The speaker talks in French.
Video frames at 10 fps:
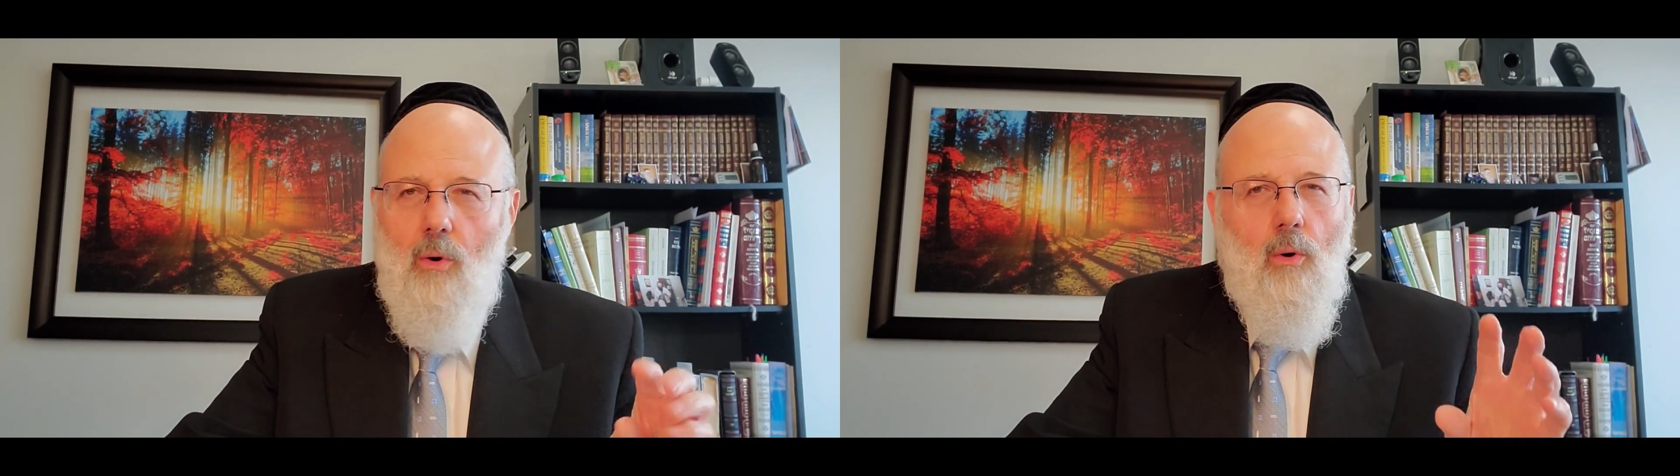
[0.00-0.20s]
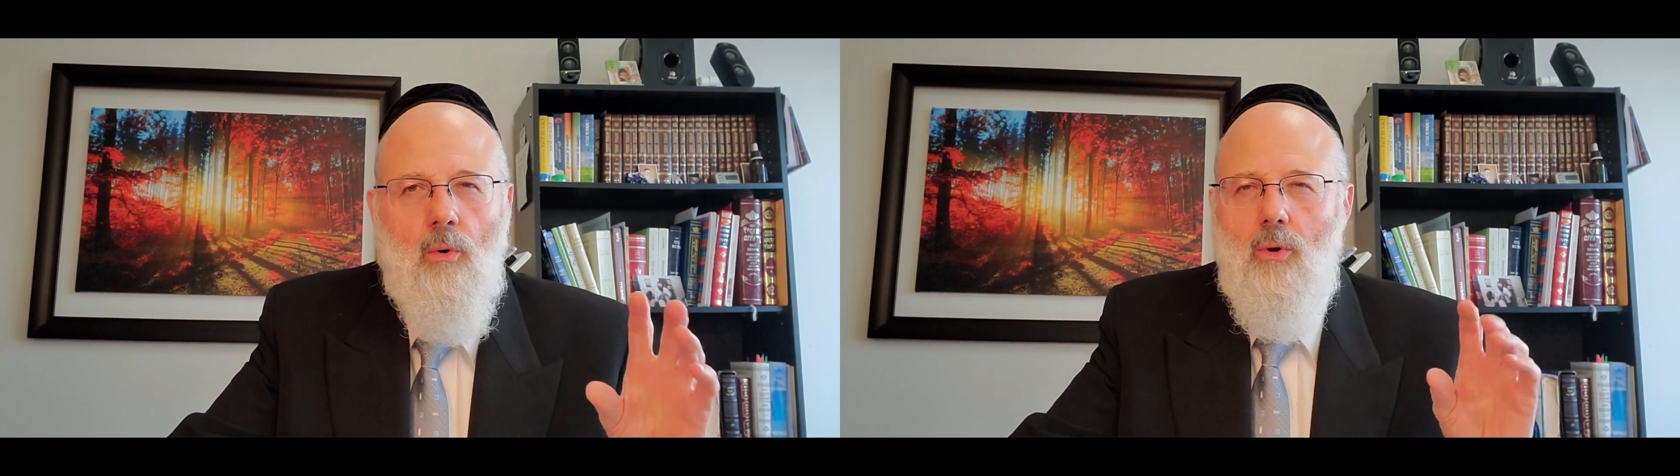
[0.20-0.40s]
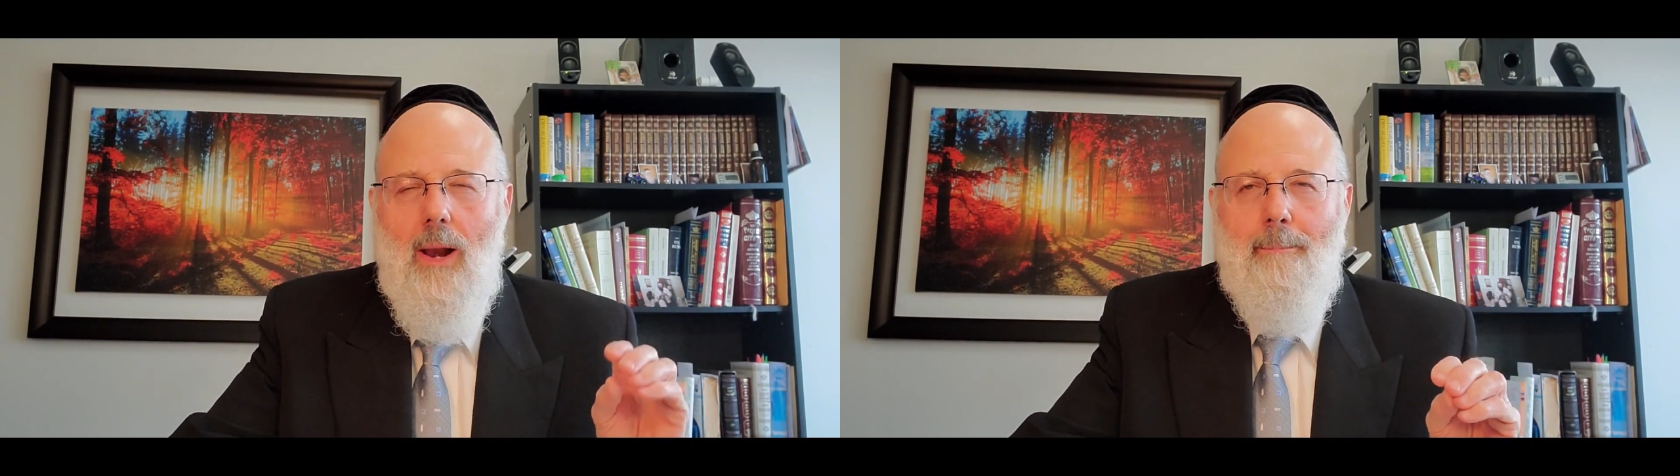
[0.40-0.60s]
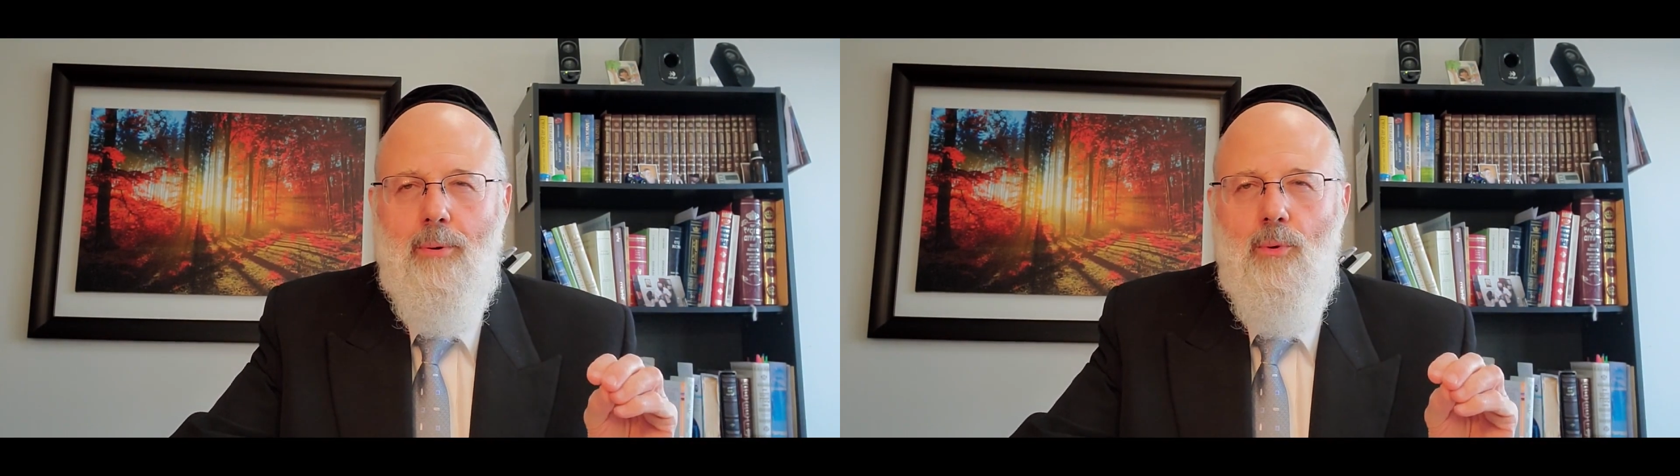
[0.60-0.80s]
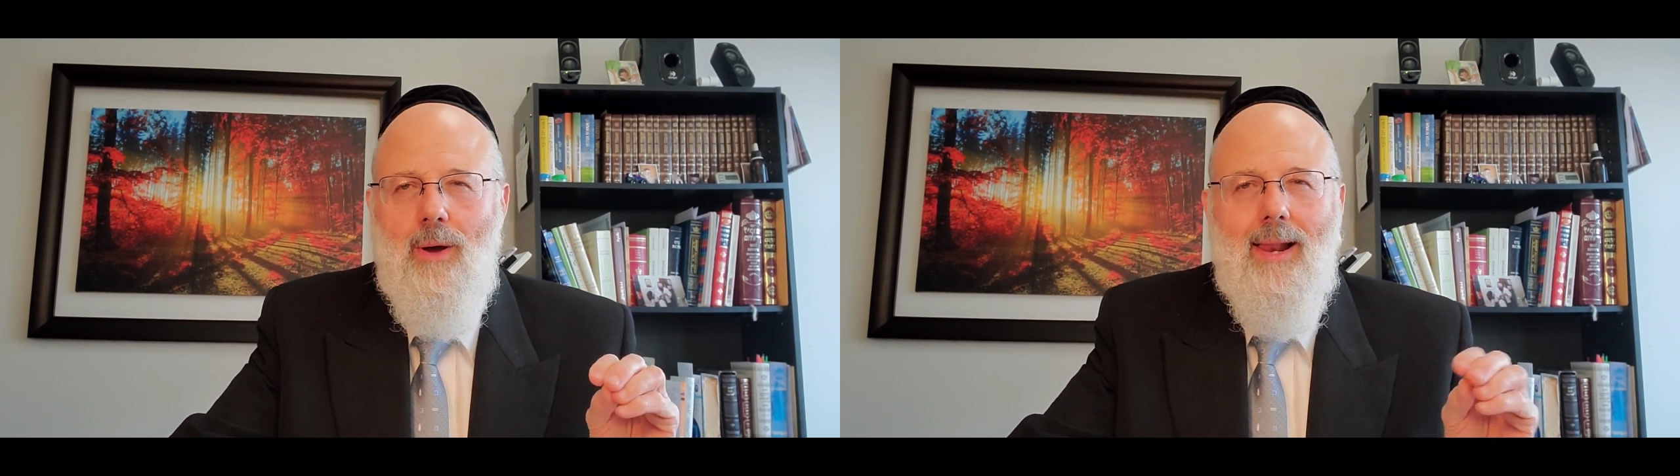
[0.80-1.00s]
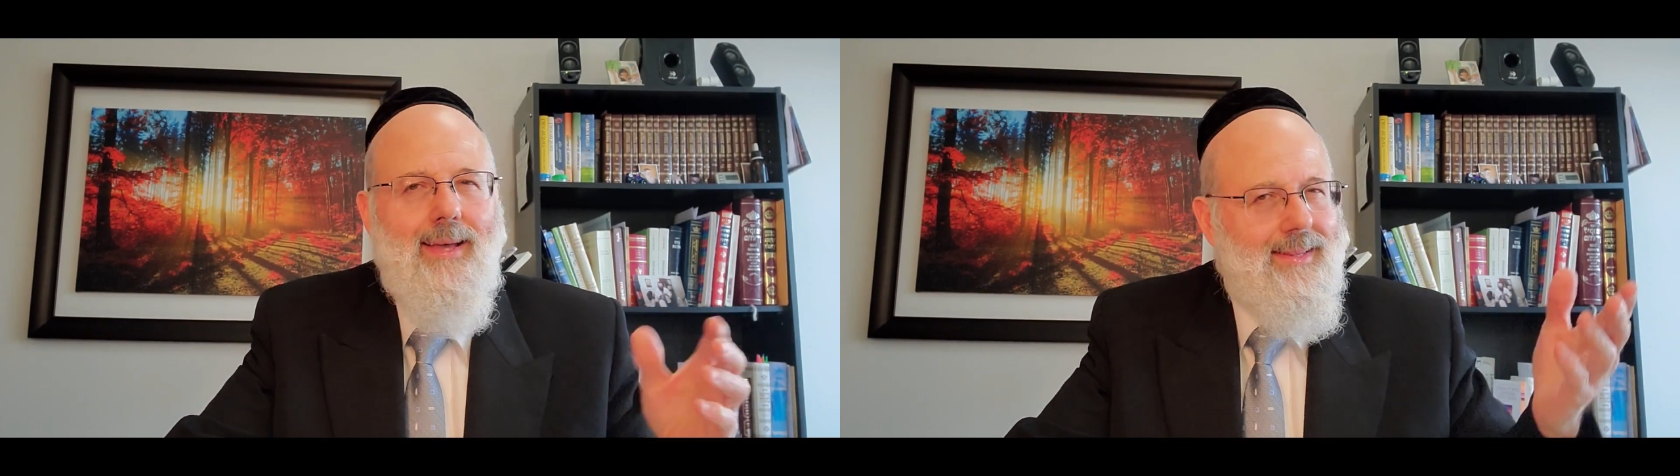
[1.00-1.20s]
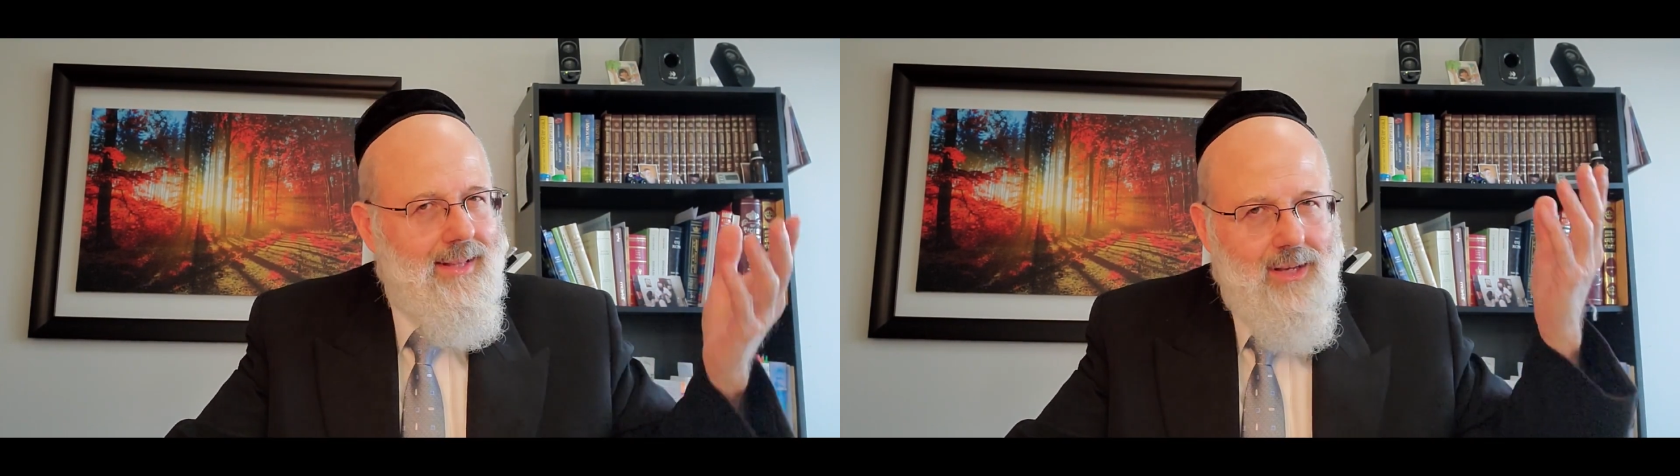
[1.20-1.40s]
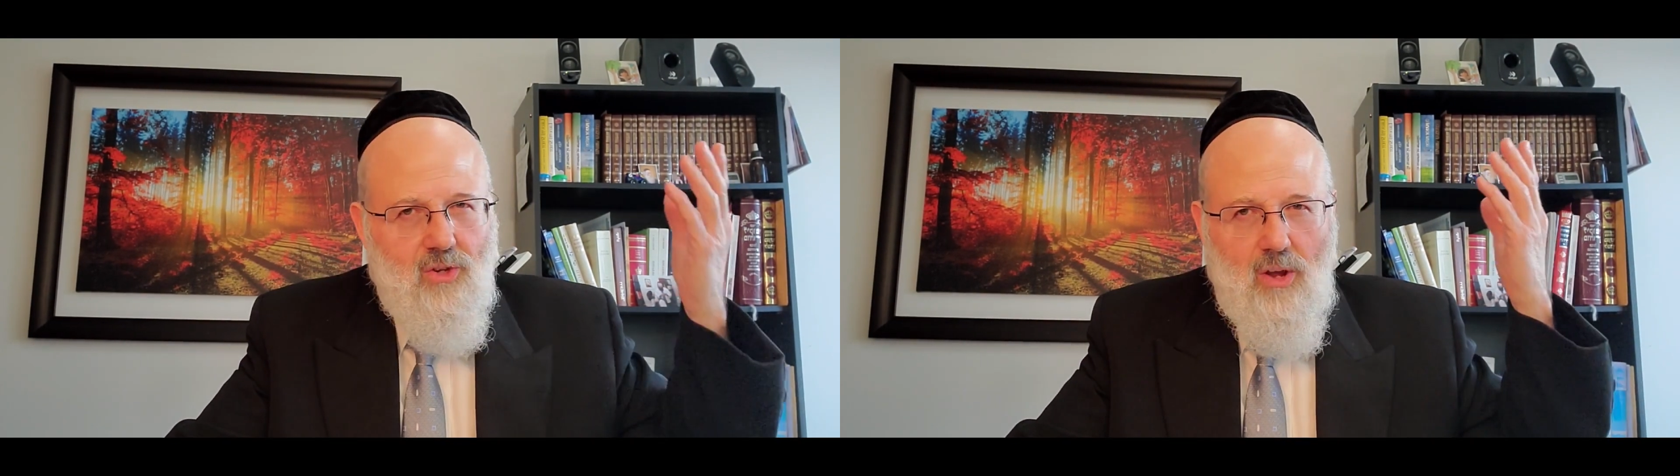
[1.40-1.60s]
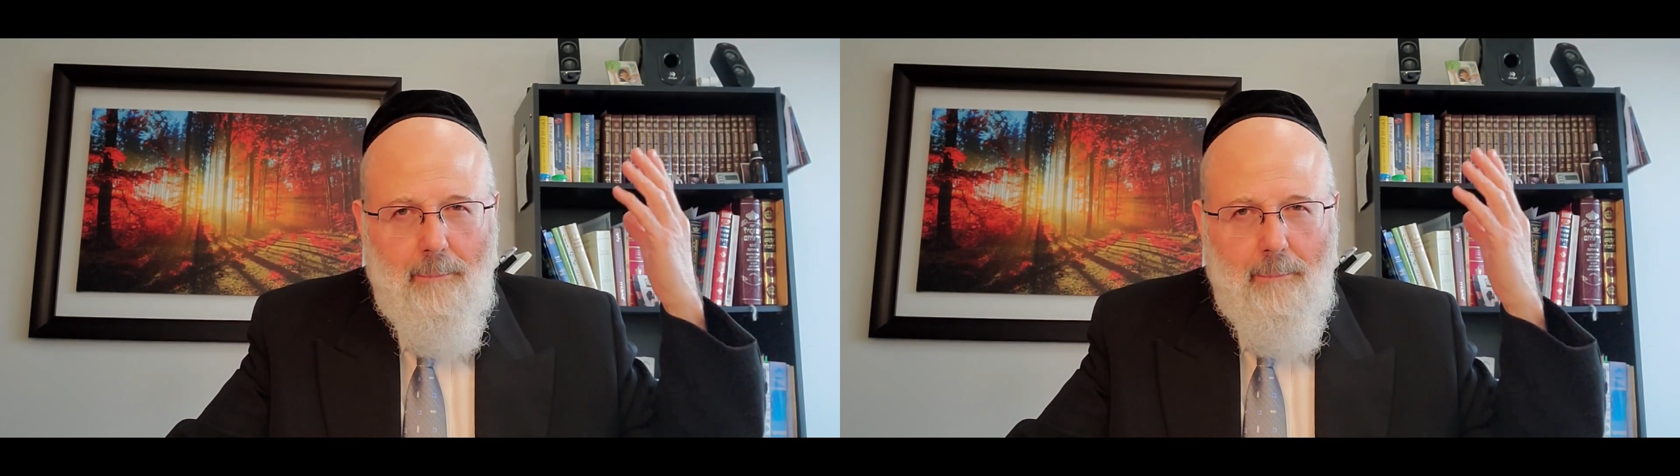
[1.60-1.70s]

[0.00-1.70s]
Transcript: on ne l'a plus, elle a été déjà